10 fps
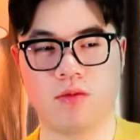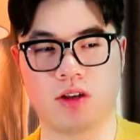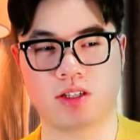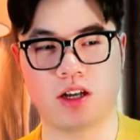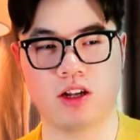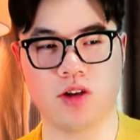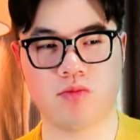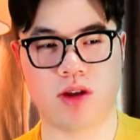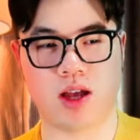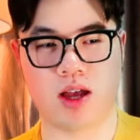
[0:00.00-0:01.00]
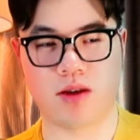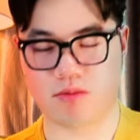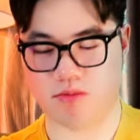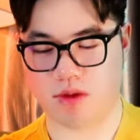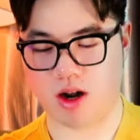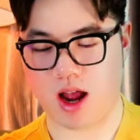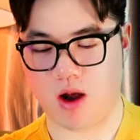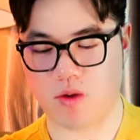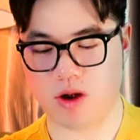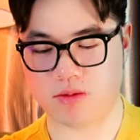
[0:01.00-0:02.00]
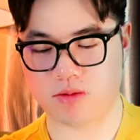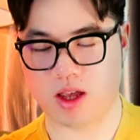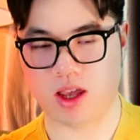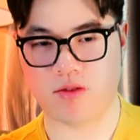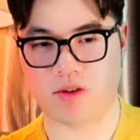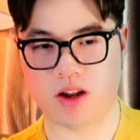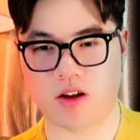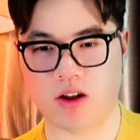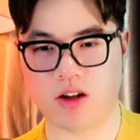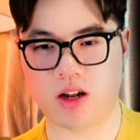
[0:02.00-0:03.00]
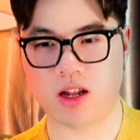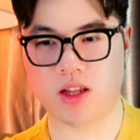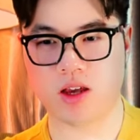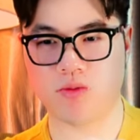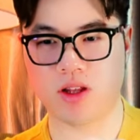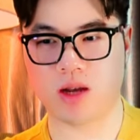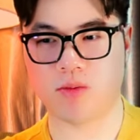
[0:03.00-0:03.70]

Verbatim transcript: Thật sự lúc mà mở đầu thì phải nói nó giống như là